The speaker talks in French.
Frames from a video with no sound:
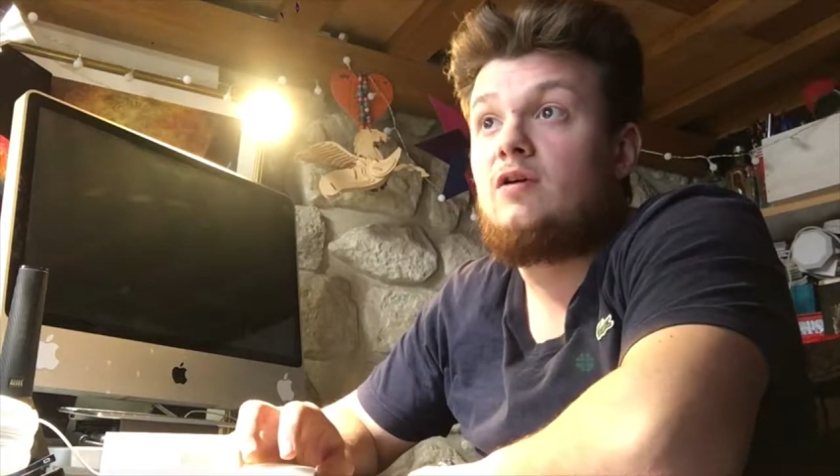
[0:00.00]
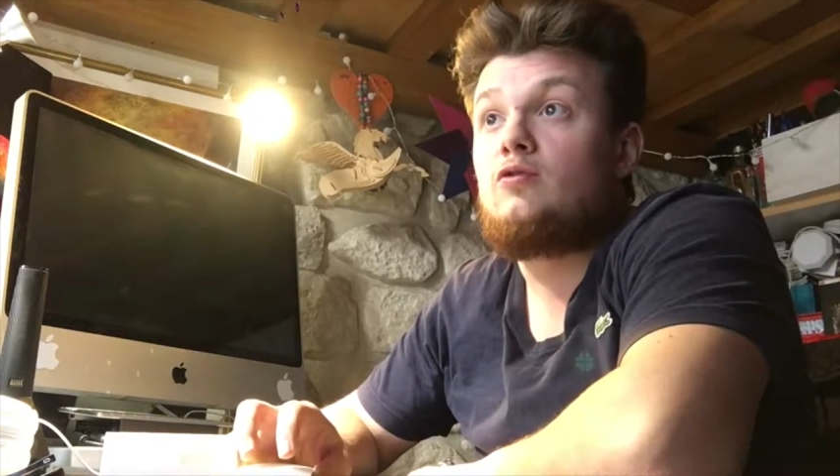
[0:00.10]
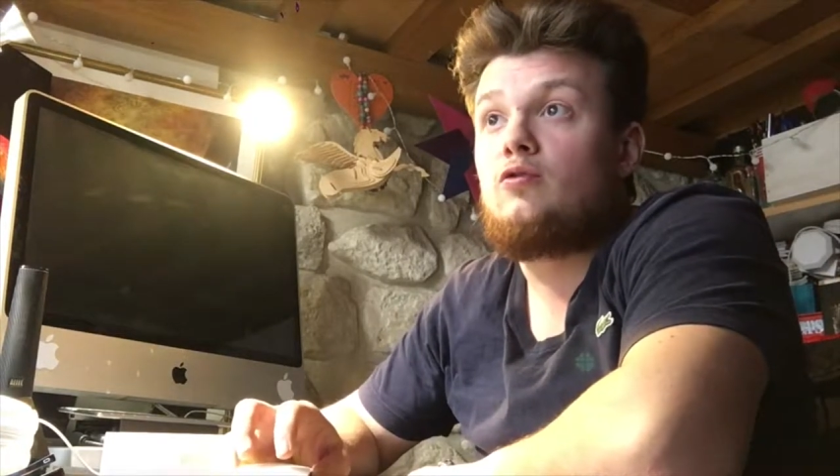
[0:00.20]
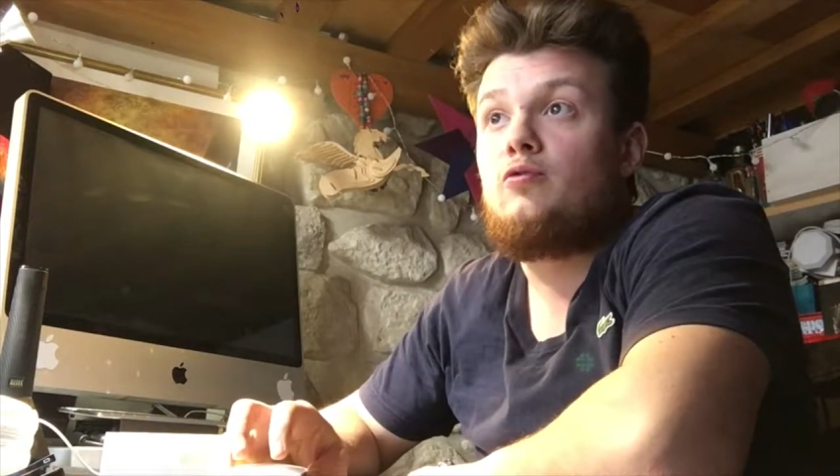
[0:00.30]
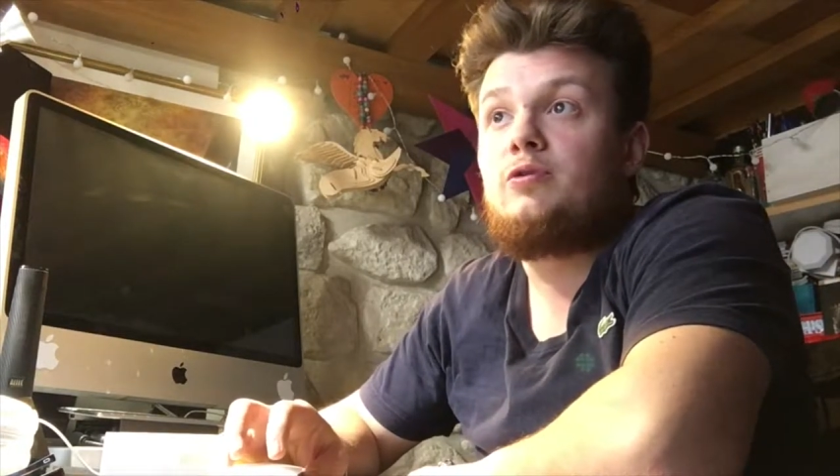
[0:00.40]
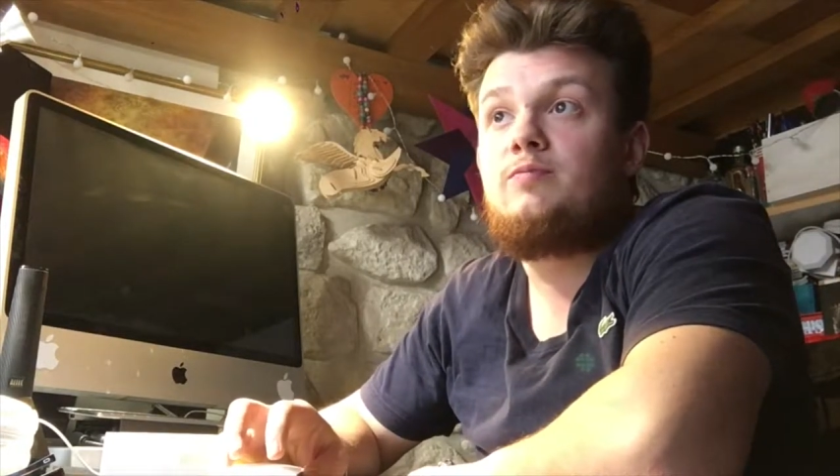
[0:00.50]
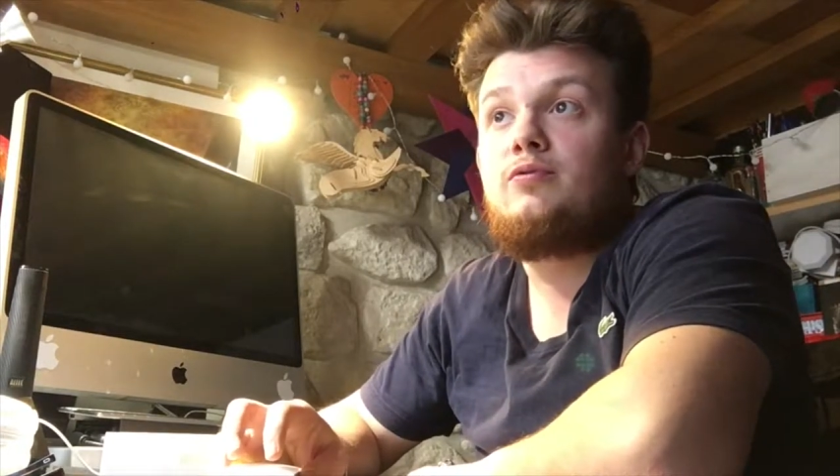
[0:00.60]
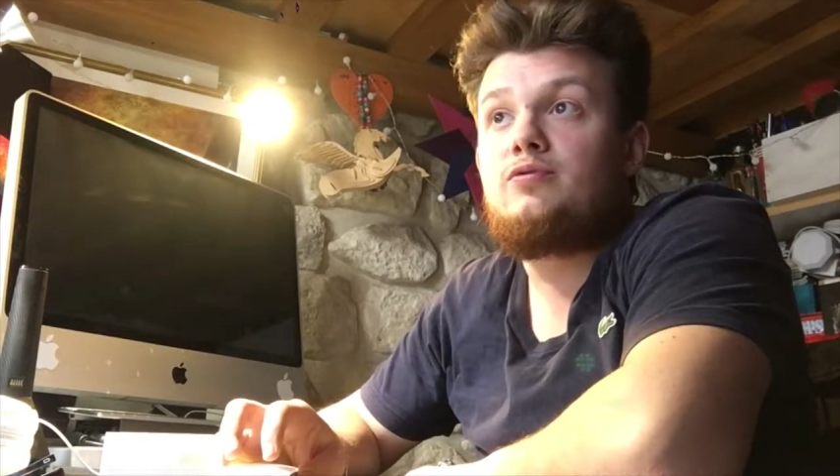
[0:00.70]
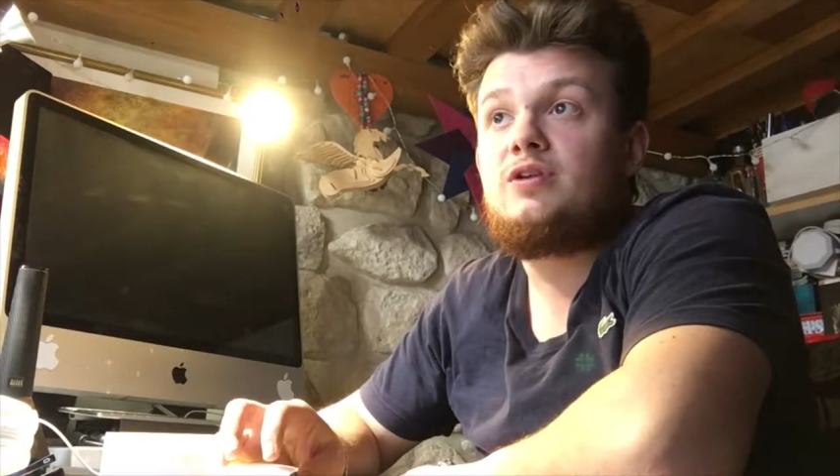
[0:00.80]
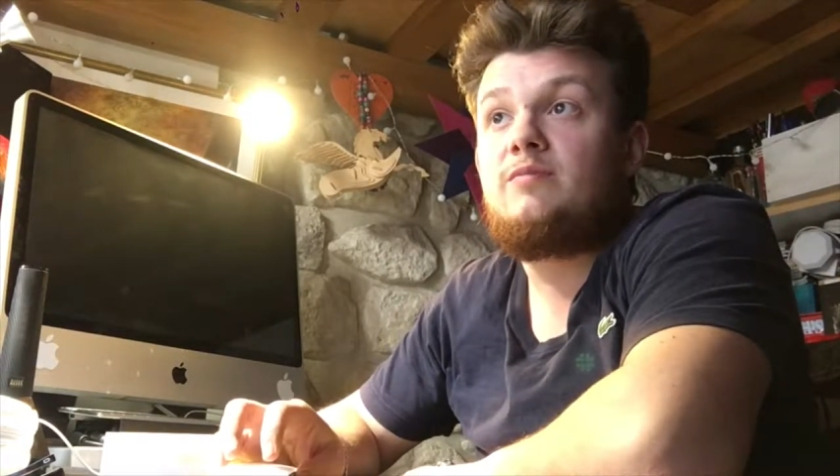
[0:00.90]
donc le 8
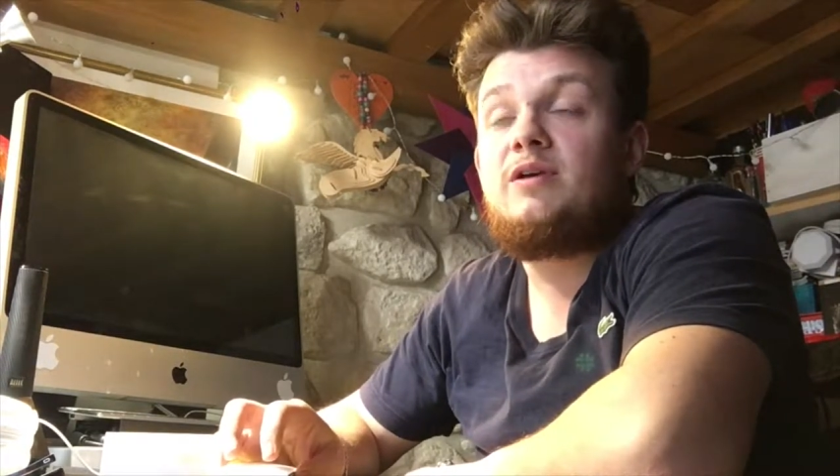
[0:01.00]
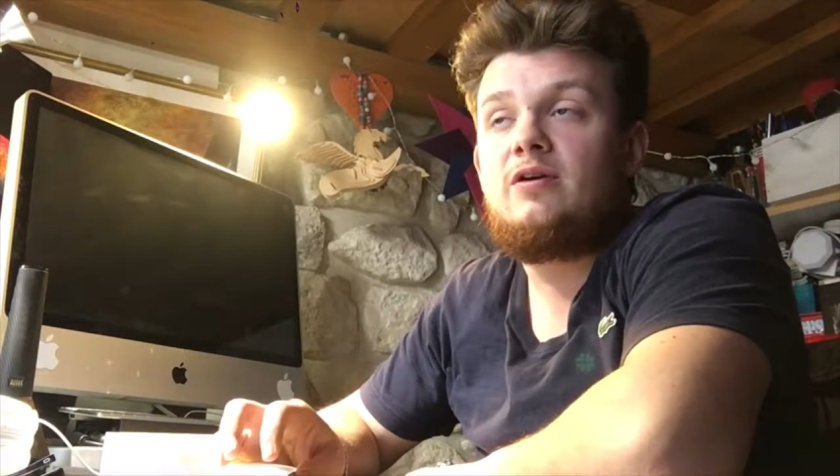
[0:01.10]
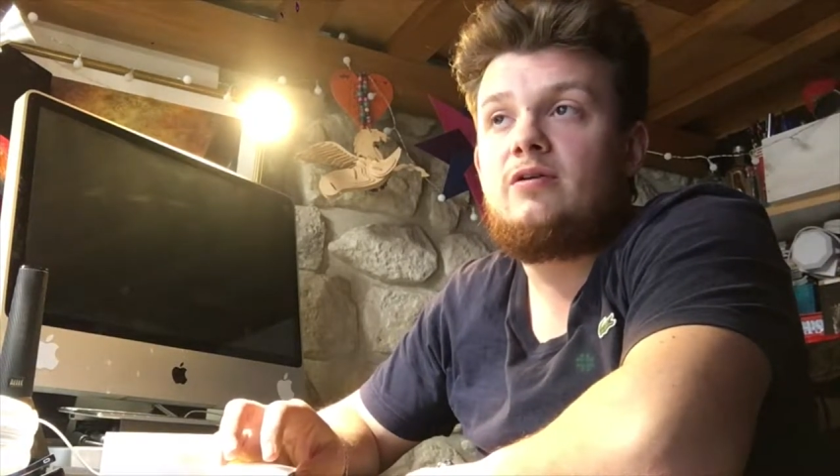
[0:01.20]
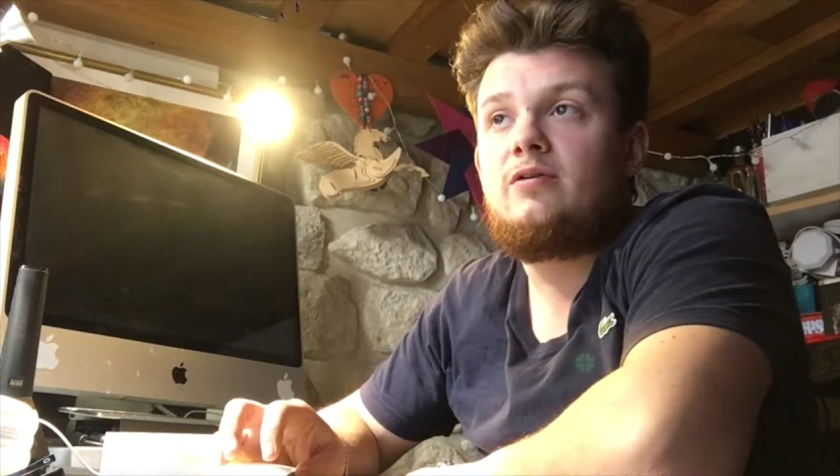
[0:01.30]
Plus est une meilleure